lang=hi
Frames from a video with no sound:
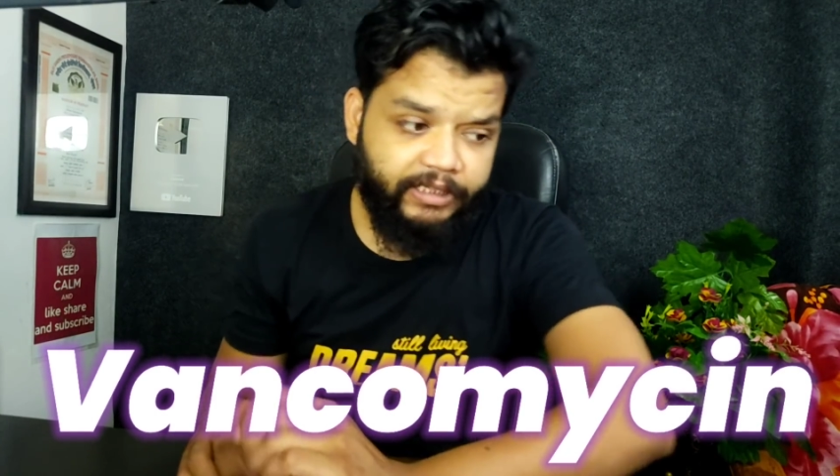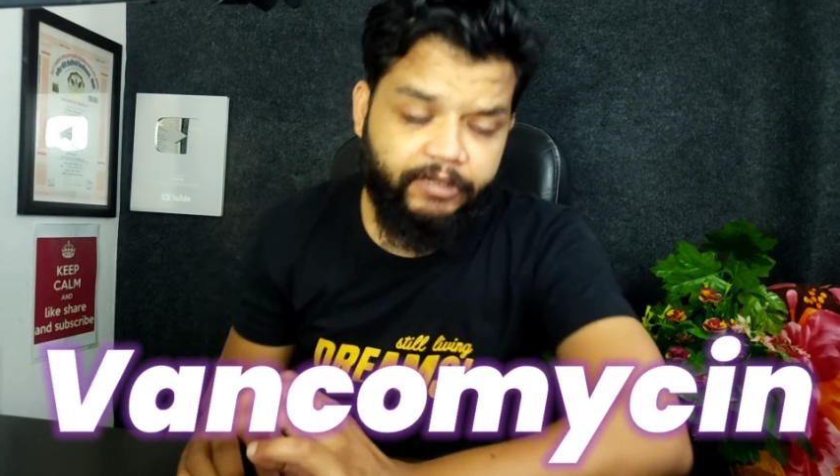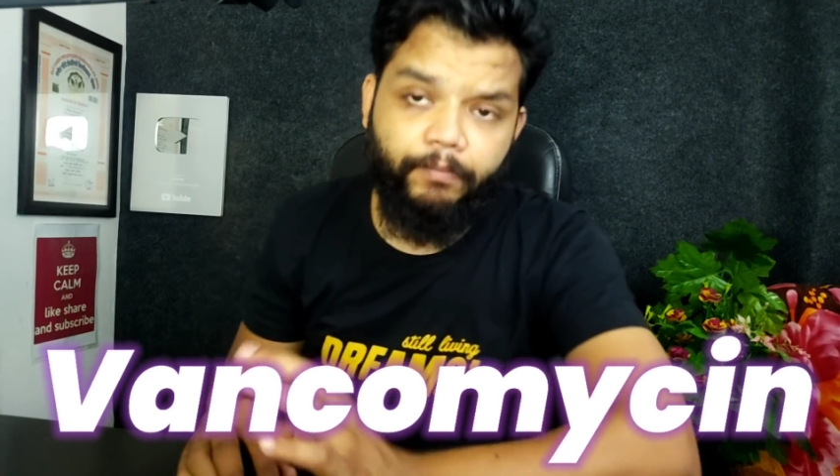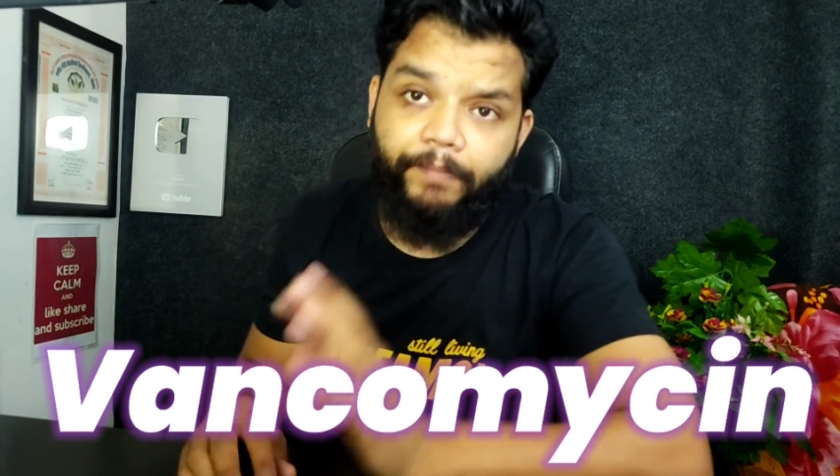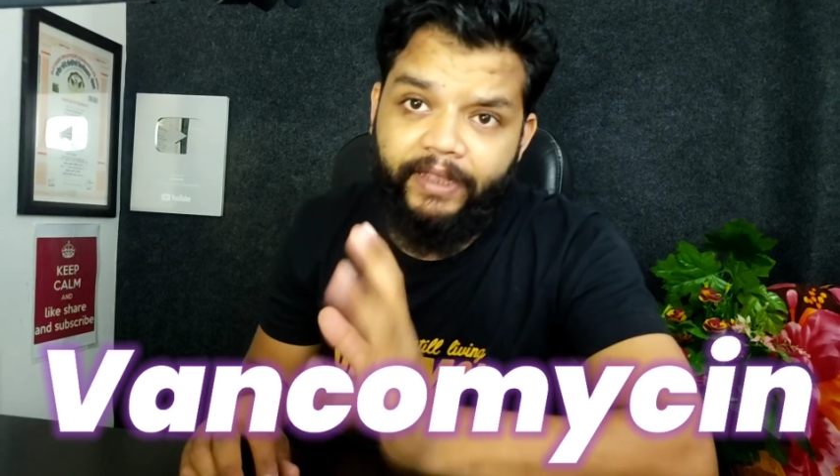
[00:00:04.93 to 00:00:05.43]
कि
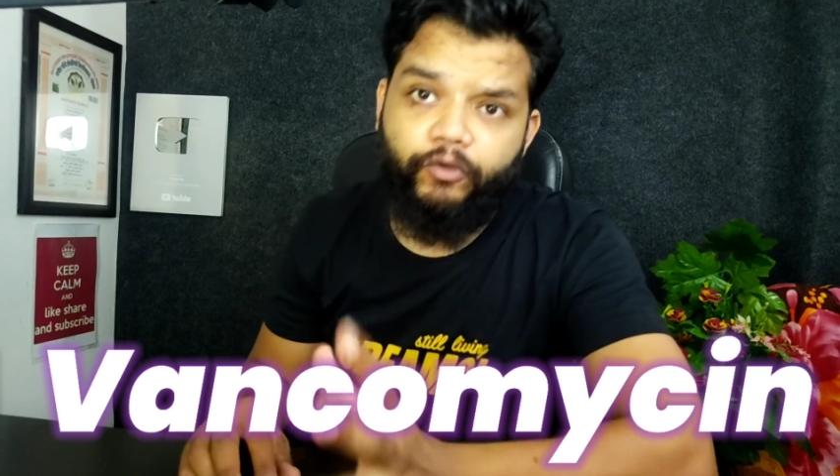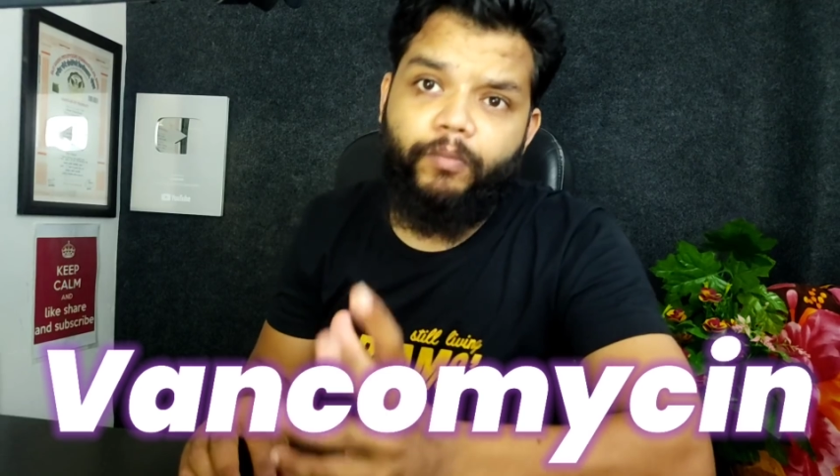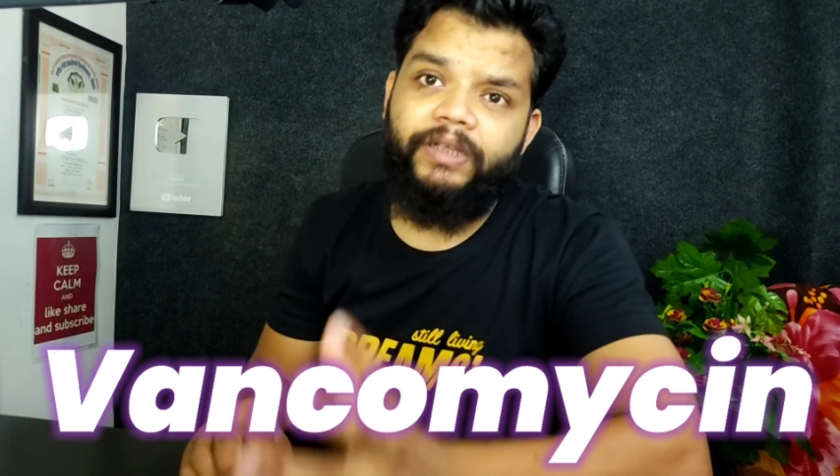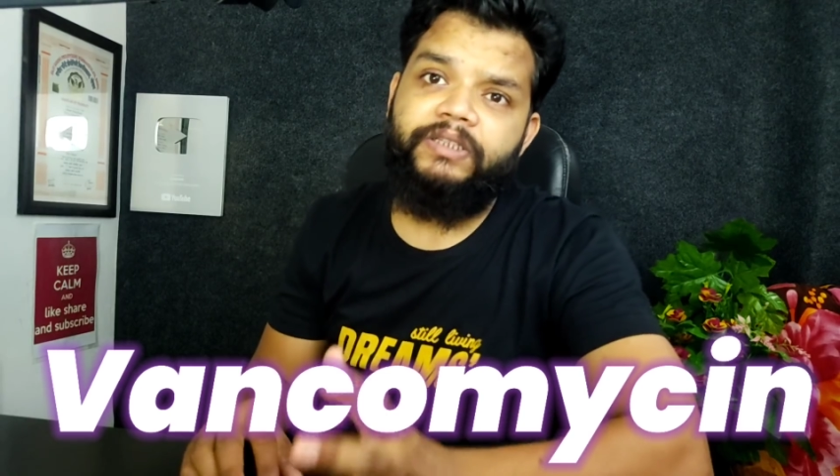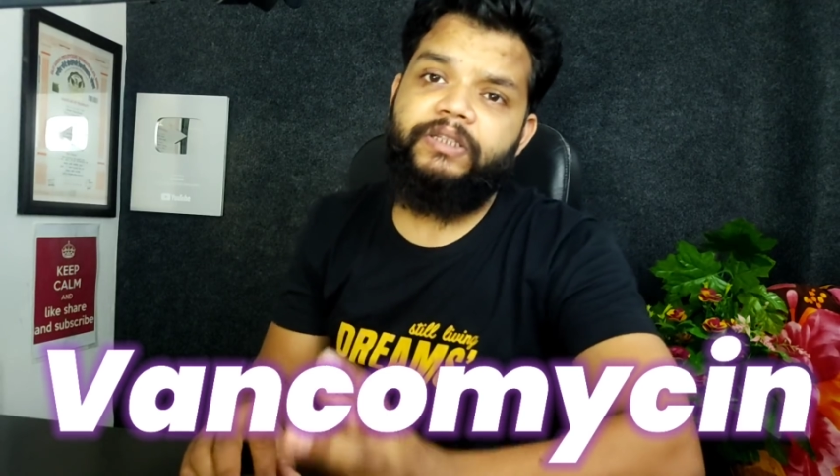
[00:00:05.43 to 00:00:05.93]
ये
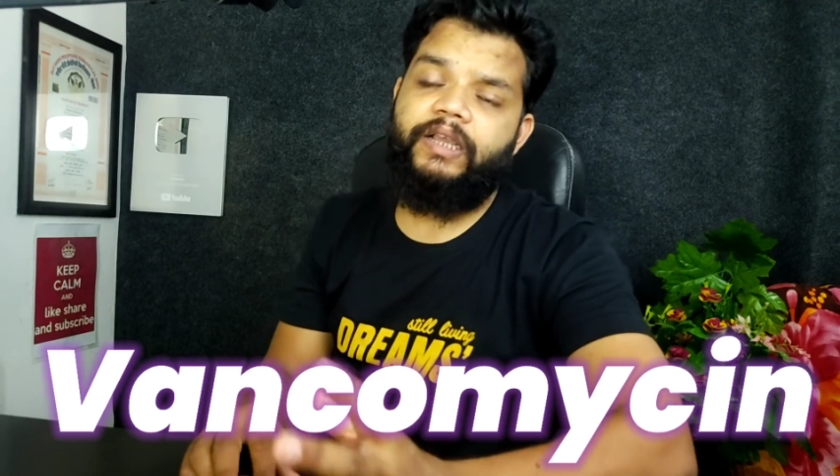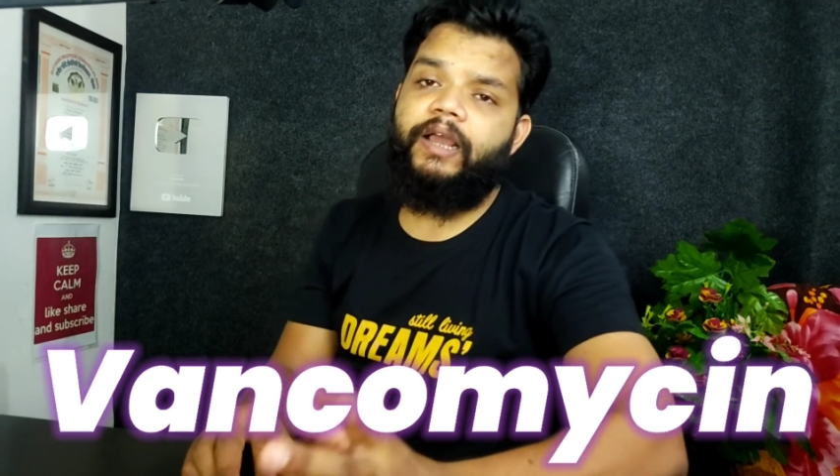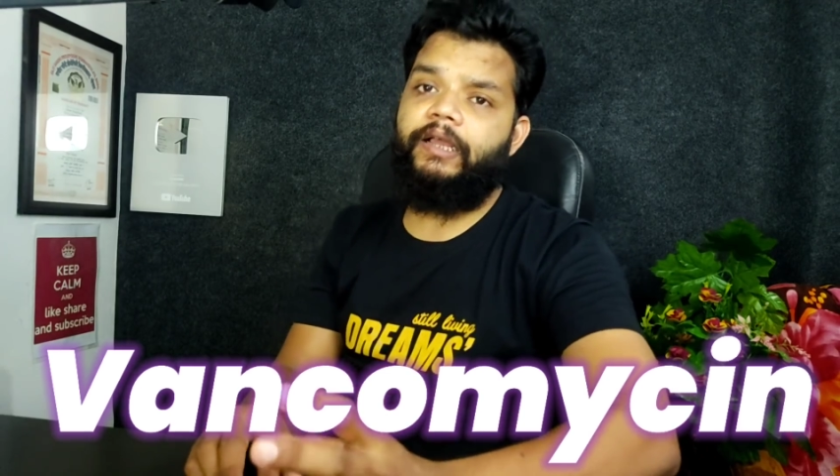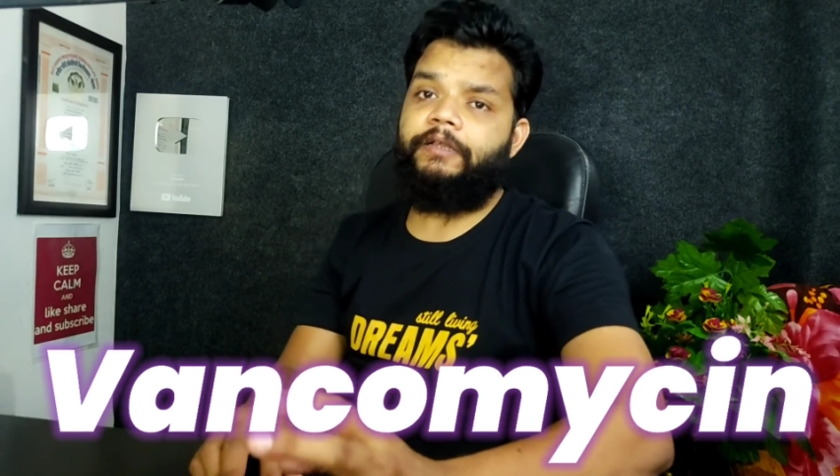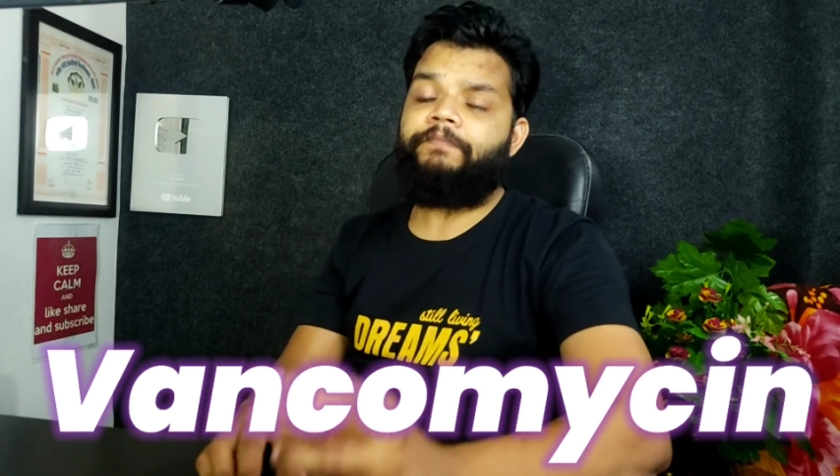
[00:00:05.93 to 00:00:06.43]
बैंकोमाइसिन
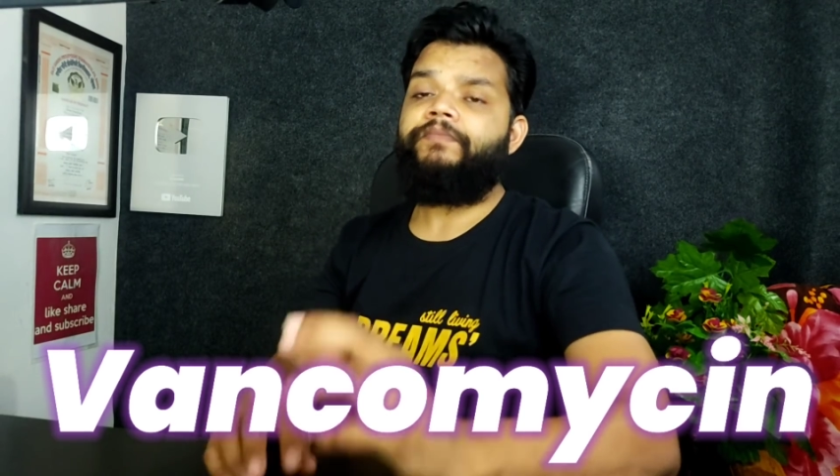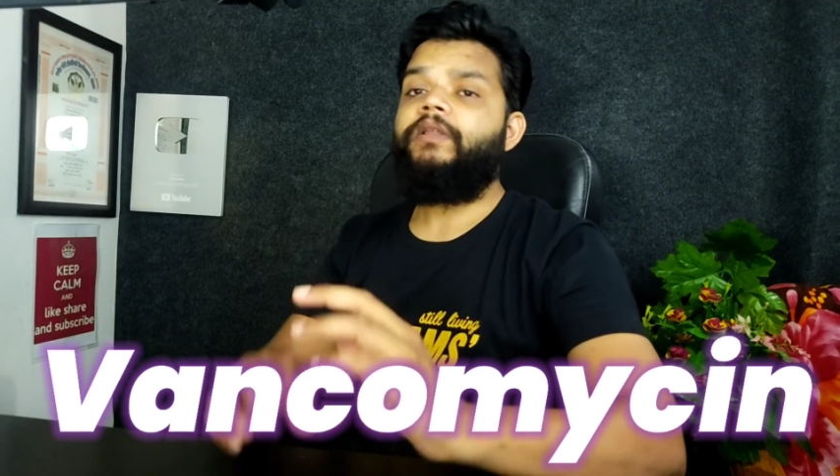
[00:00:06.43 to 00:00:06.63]
क्या है